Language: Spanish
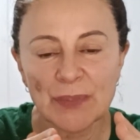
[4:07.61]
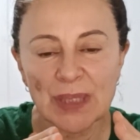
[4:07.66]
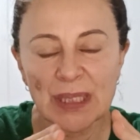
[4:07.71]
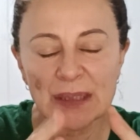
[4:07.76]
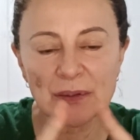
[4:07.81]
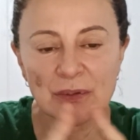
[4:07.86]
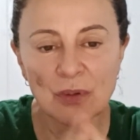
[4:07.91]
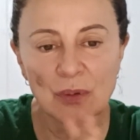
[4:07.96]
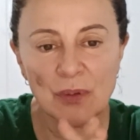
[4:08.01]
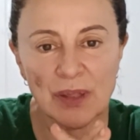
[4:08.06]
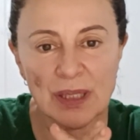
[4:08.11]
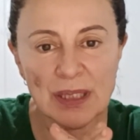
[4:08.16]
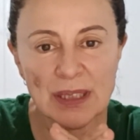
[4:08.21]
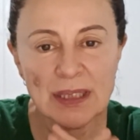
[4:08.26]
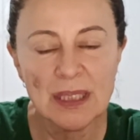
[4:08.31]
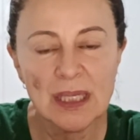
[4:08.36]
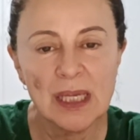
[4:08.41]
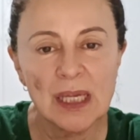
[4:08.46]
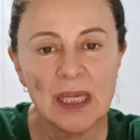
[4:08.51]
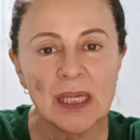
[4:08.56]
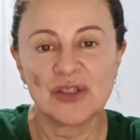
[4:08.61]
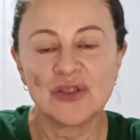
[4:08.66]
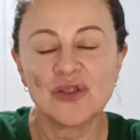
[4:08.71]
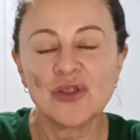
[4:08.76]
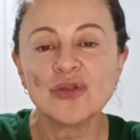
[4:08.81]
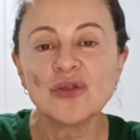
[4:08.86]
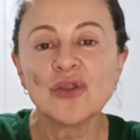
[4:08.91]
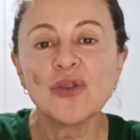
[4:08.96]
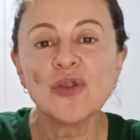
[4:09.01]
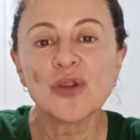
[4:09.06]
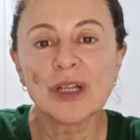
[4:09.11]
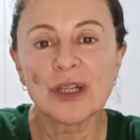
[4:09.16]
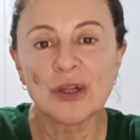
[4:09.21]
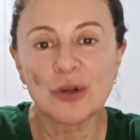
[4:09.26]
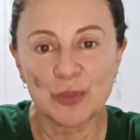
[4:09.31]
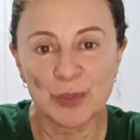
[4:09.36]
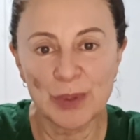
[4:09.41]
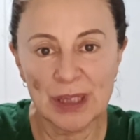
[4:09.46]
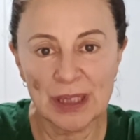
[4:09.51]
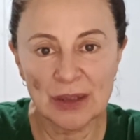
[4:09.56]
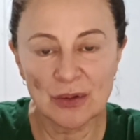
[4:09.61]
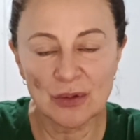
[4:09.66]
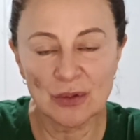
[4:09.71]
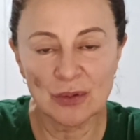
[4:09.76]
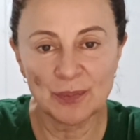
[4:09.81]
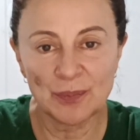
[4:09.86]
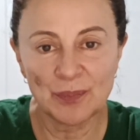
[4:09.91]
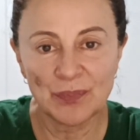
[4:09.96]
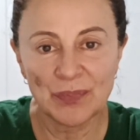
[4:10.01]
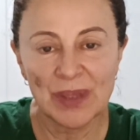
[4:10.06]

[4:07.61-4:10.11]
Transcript: Entonces, yo no lo recomiendo.